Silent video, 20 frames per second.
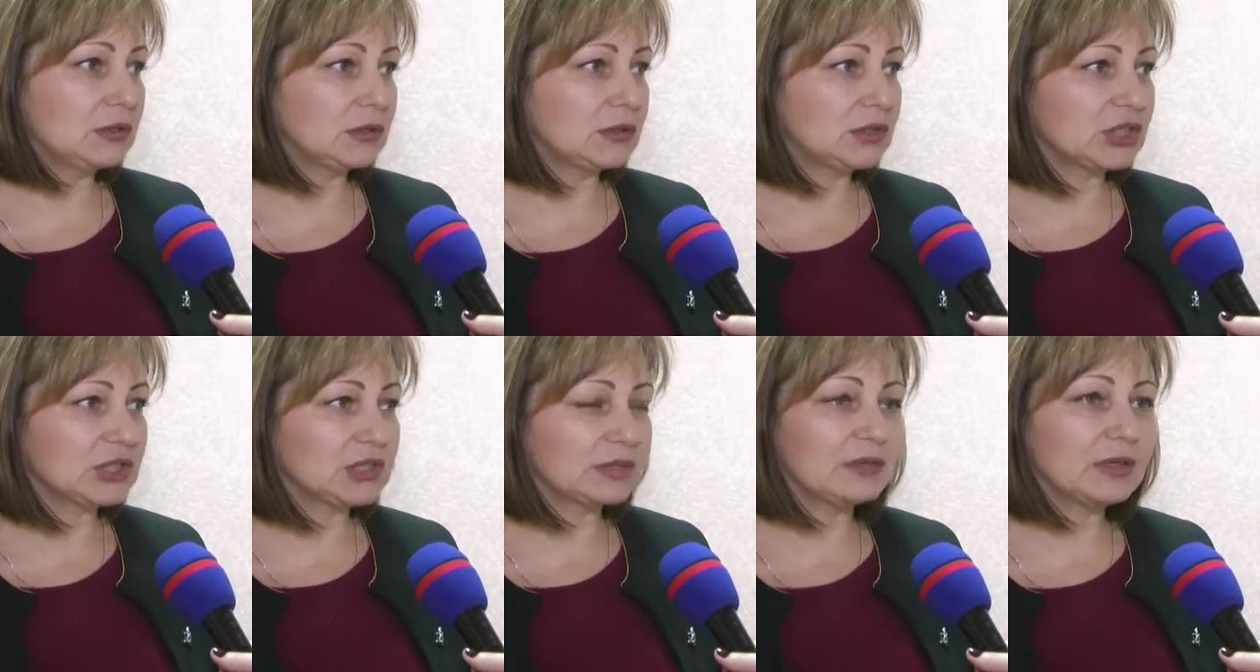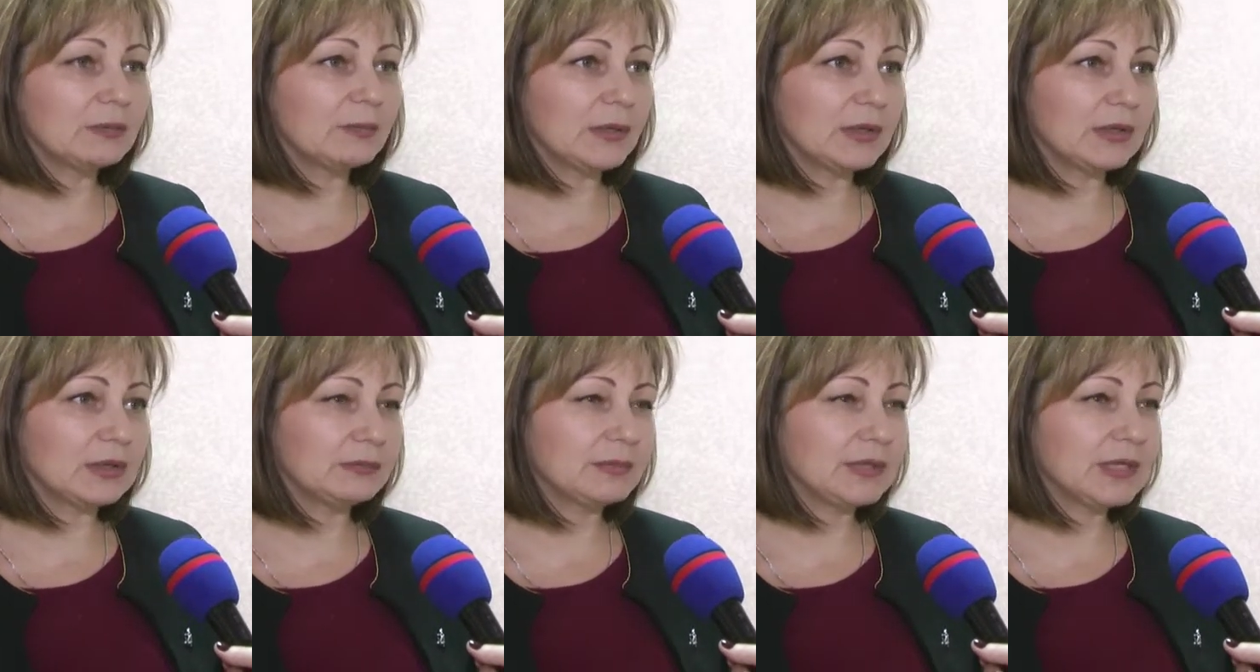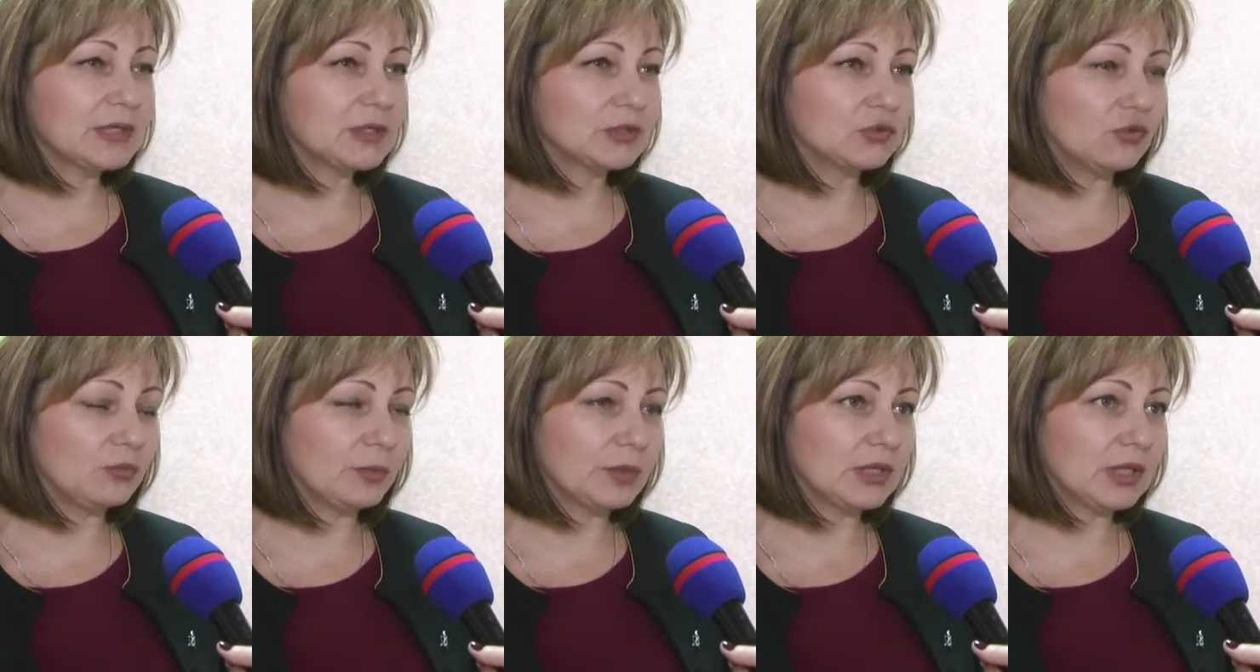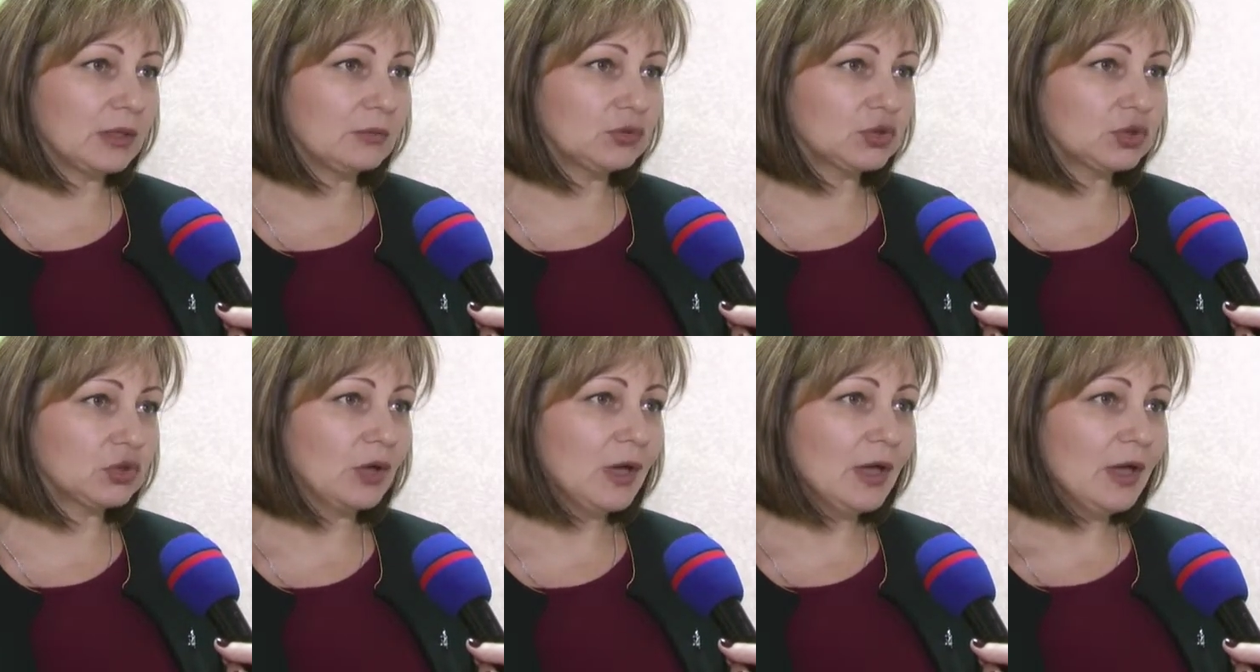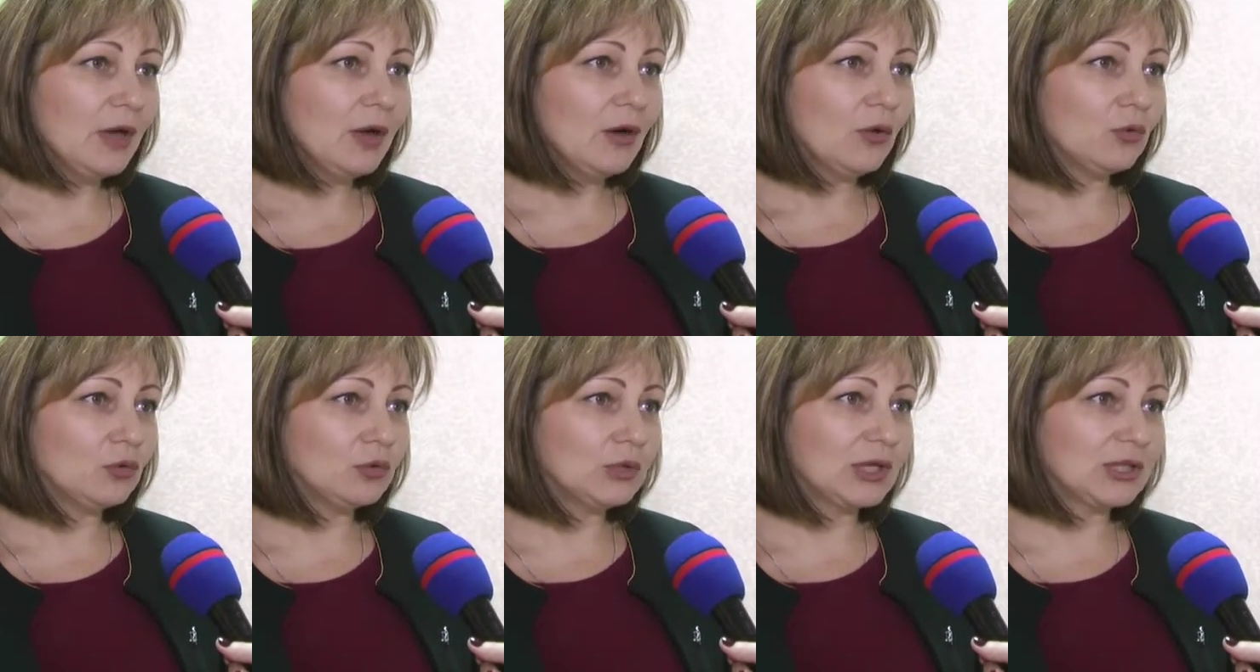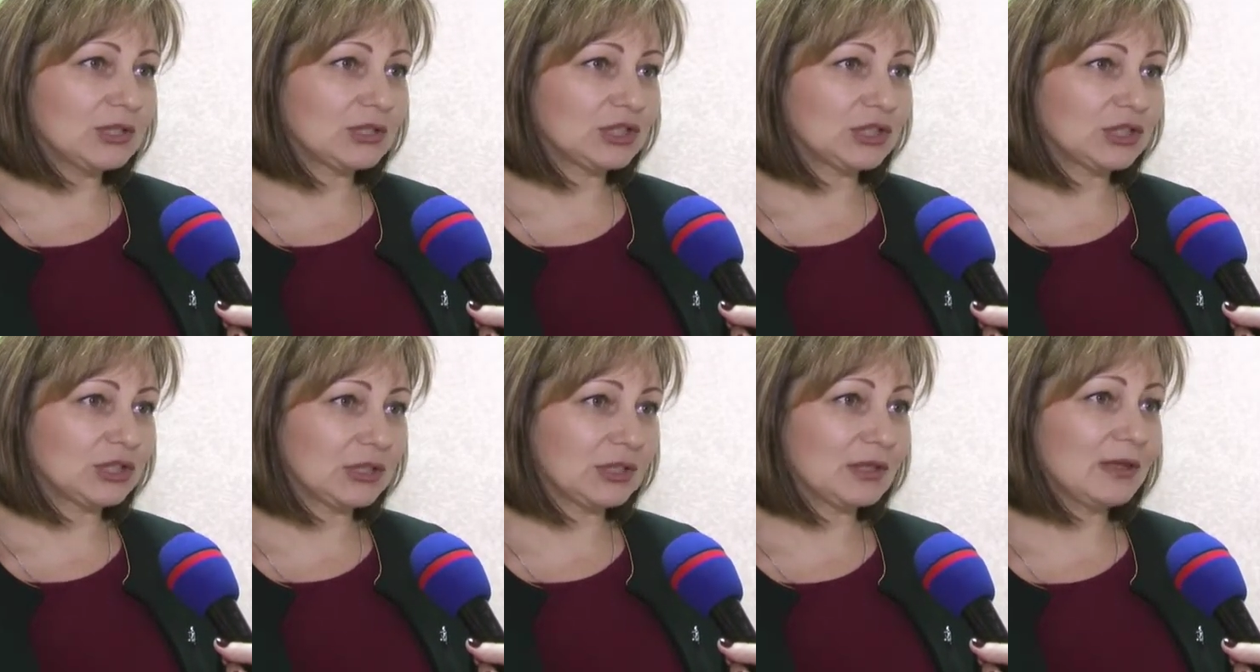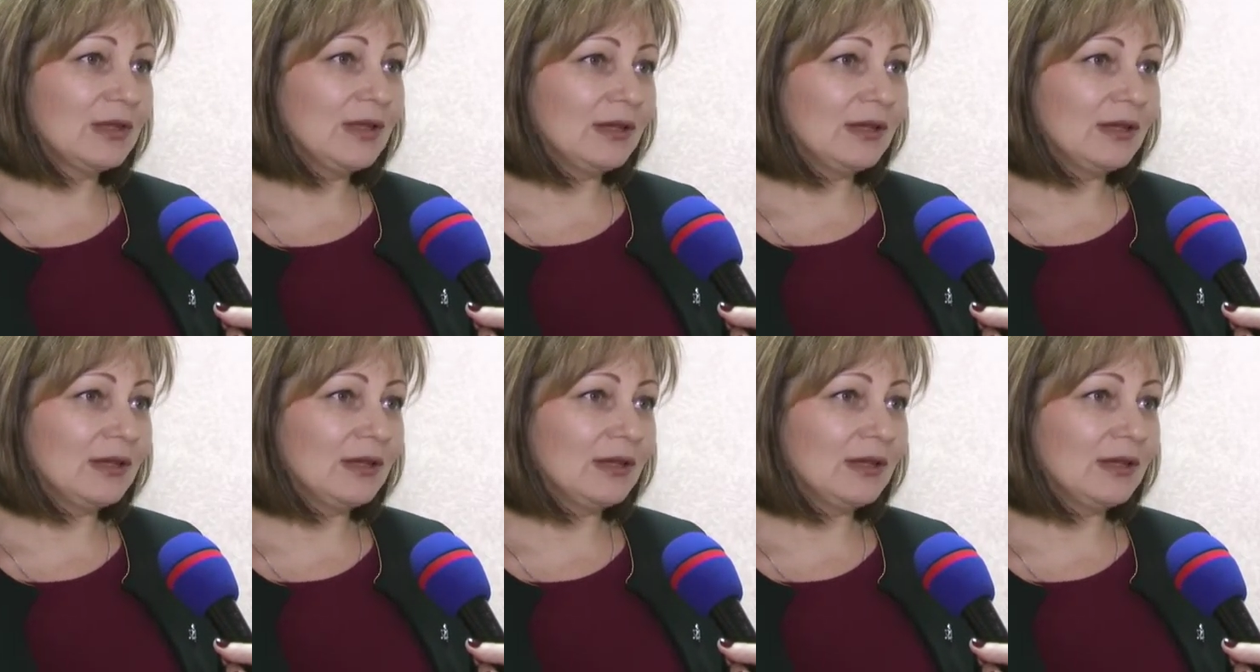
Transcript: часовых поясов, потому что у нас же